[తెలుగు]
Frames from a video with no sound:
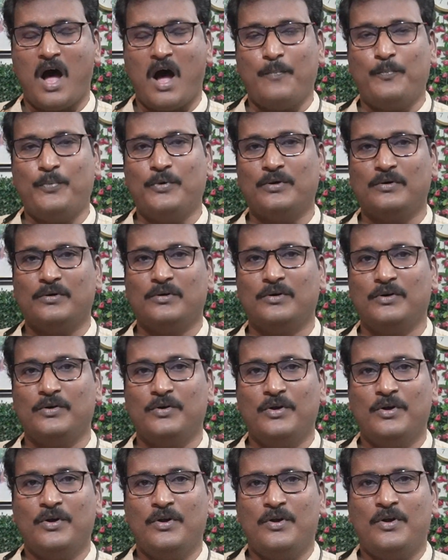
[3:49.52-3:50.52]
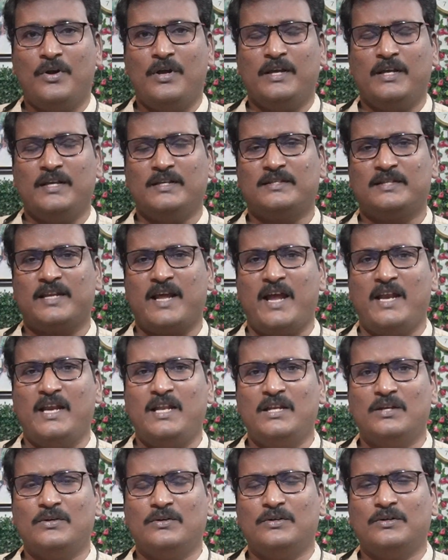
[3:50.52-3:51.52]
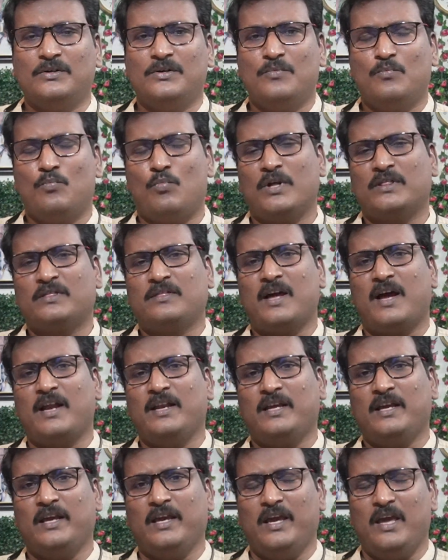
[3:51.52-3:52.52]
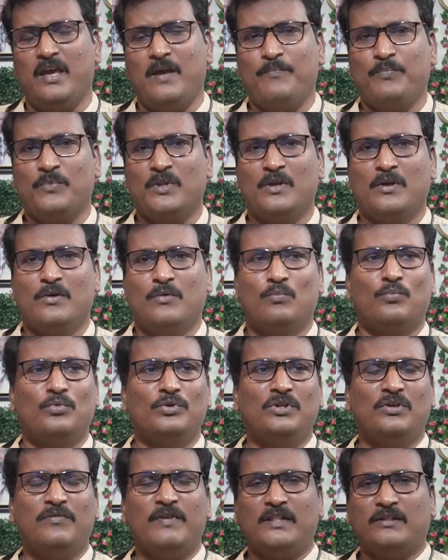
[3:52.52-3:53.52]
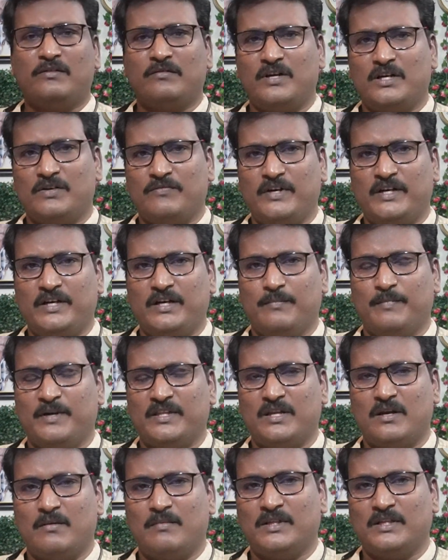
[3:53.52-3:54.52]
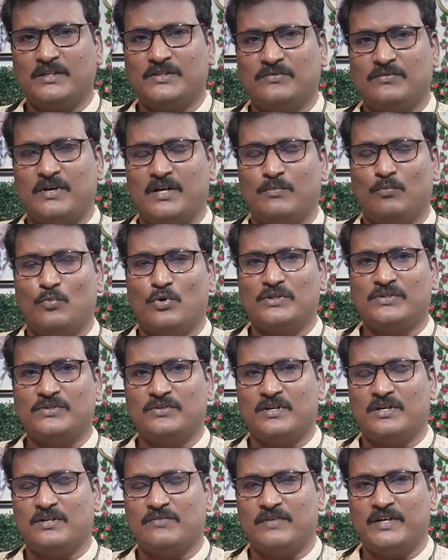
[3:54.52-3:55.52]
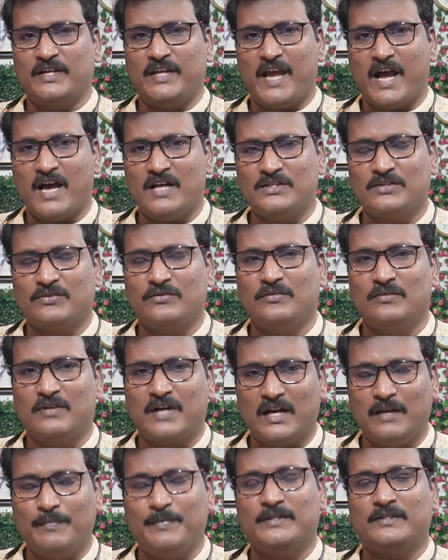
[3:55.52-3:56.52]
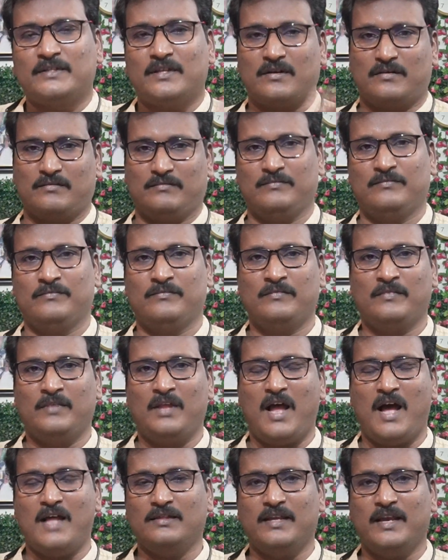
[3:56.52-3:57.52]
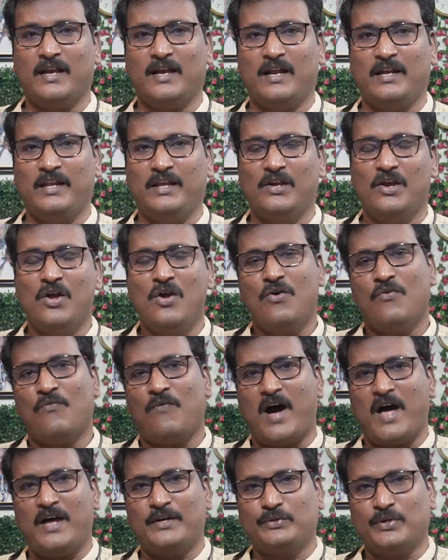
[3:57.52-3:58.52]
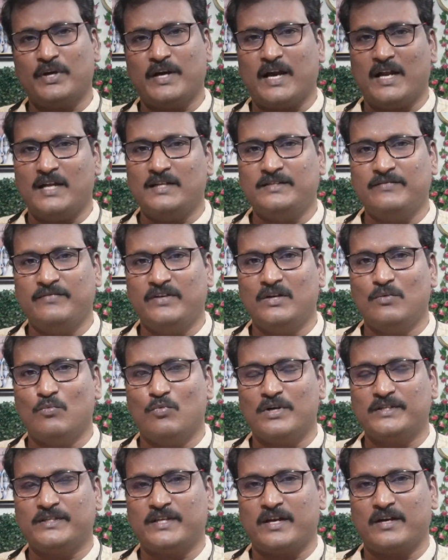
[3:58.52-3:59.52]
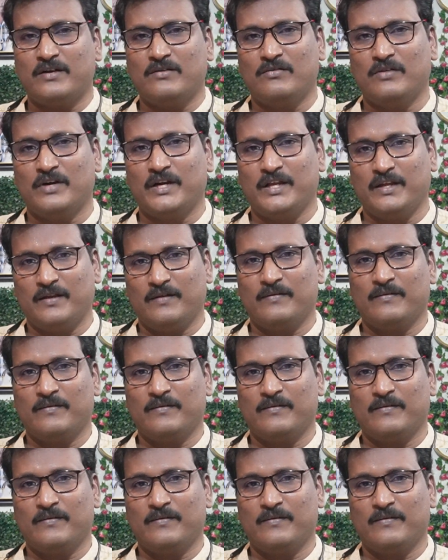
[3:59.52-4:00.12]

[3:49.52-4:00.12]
అప్పుడు ఇస్రాయిలీలు మొత్తానికి ముందు వెళ్తున్నటువంటి నిబంధన మందస్సు మోస్తున్నటువంటి యాజకులు కనిపిస్తారు అంతేగాని వారితో కలిసి వీళ్ళు మోసారు అనుకోండి